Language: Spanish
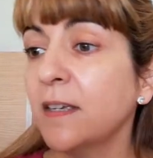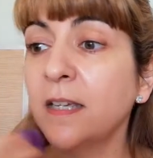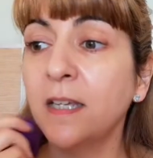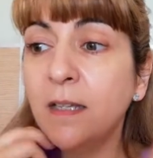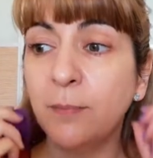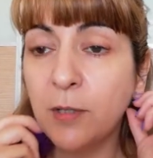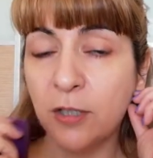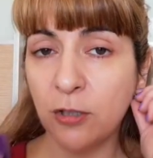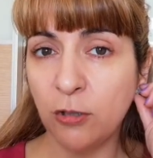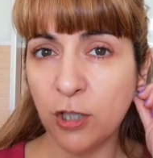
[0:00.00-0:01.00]
y por
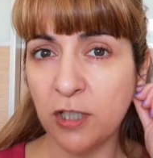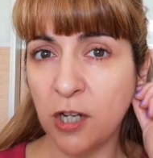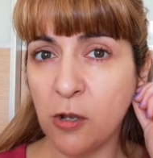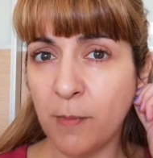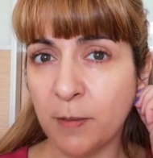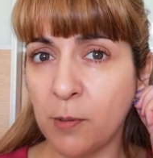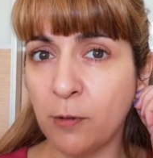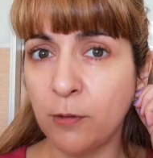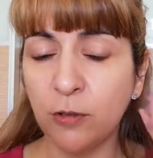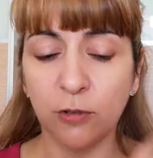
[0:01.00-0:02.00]
eso no os enseño más
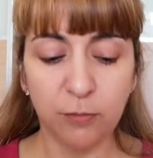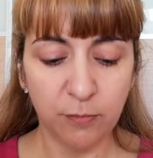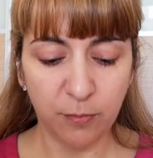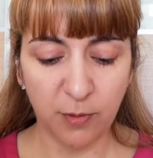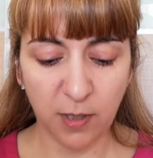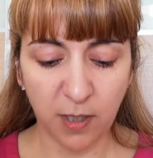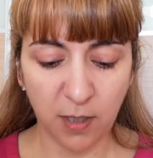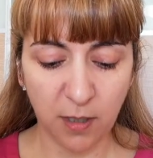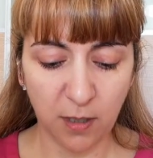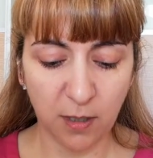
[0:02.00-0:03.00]
productos,
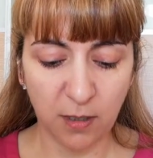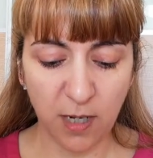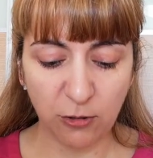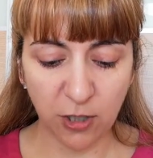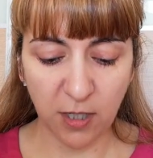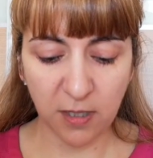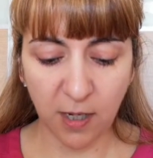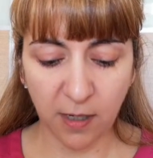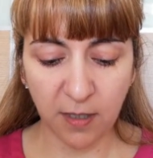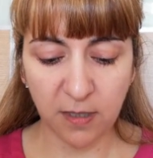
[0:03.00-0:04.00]
porque ya os tenéis que
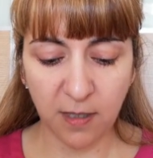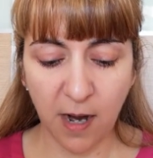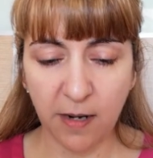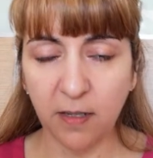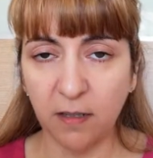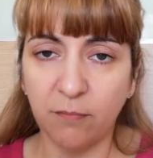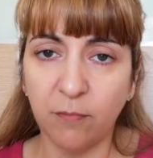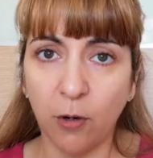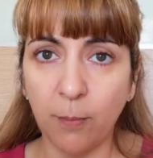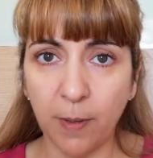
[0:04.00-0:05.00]
registrar y
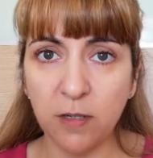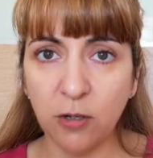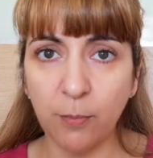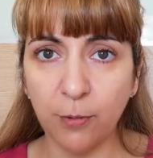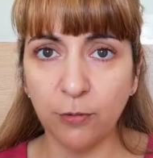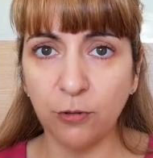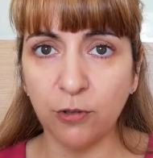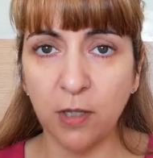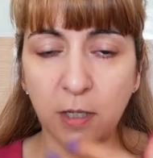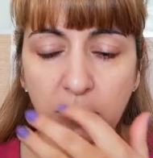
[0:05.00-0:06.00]
comprar solo productos
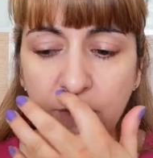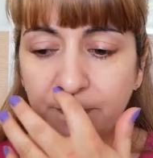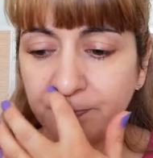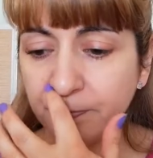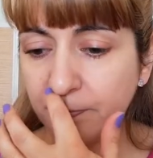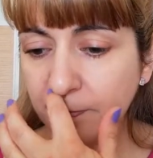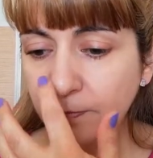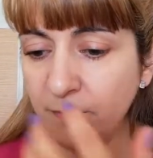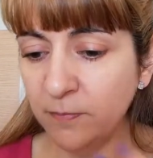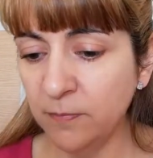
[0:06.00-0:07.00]
de ellos.
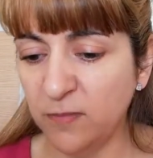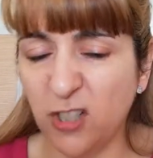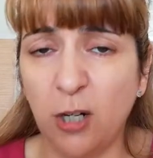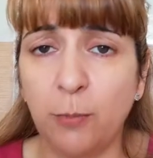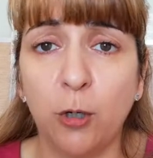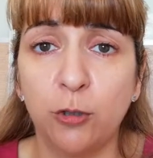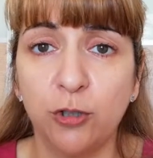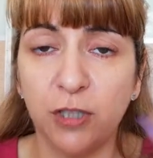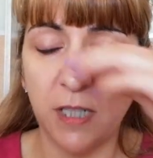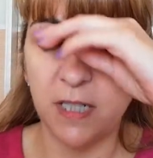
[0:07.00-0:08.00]
a lo mejor no
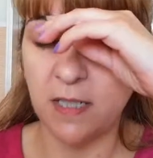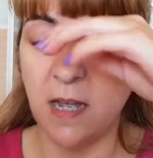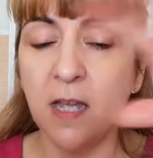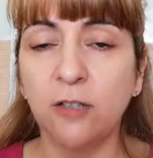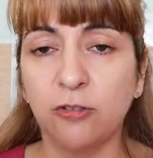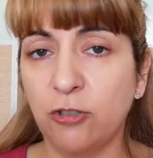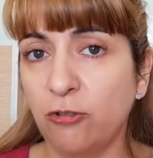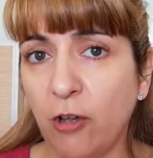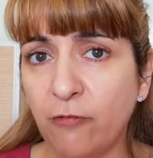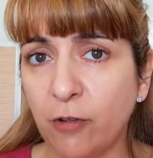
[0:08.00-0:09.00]
os interesa. De
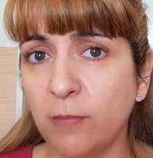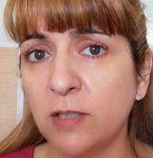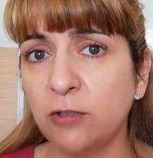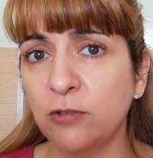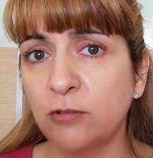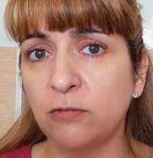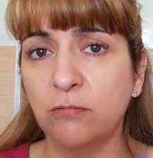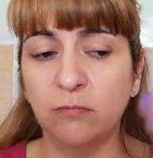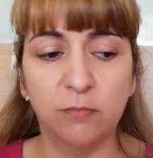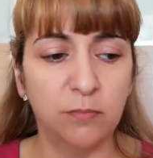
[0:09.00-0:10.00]
todas formas, os
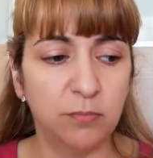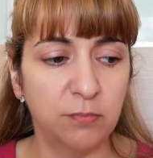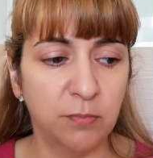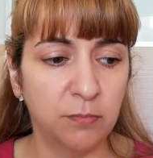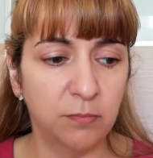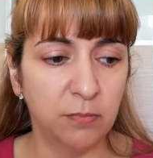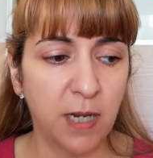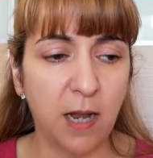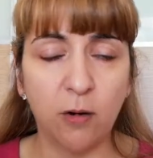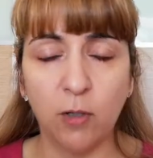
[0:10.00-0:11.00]
Mm,
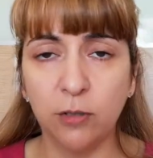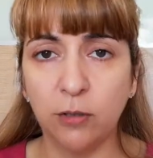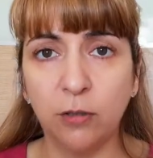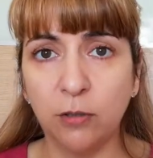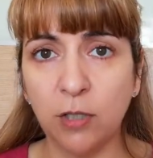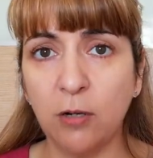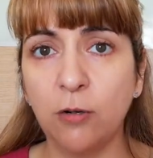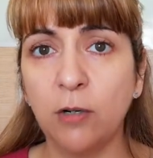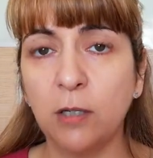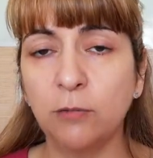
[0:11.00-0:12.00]
ya cuando os
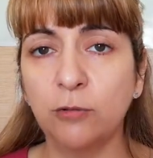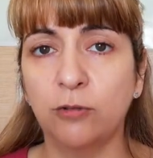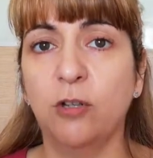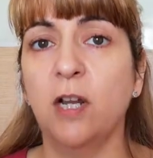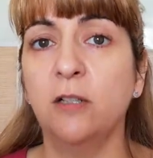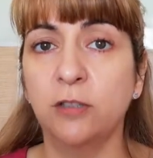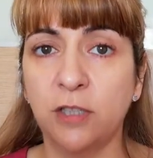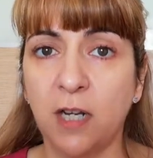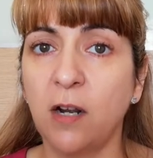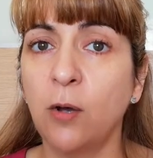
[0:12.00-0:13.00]
hago algún tutorial donde
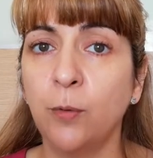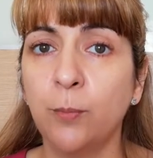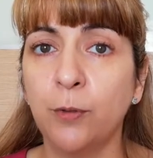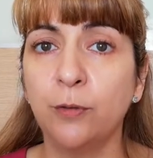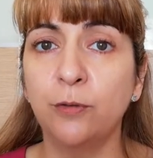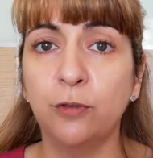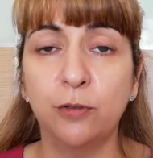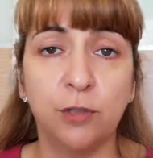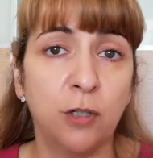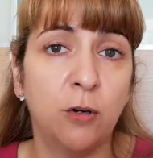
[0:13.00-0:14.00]
salga algún producto
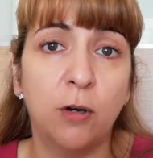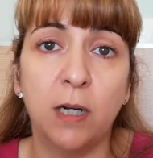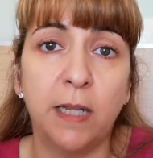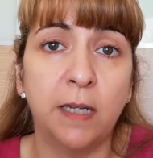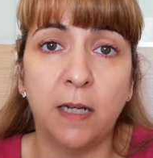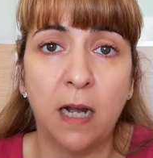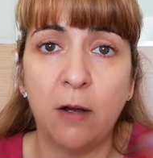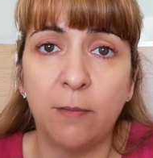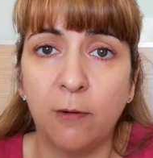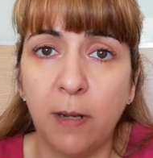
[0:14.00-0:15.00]
os dejo el link a la
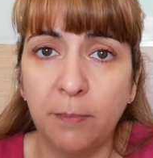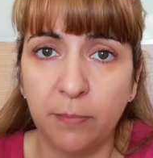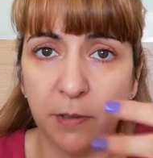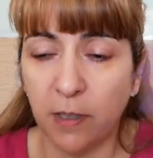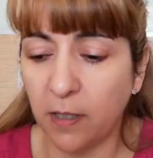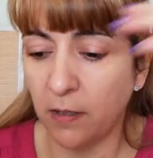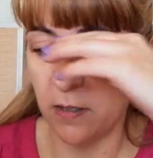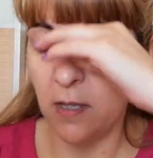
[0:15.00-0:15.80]
web porque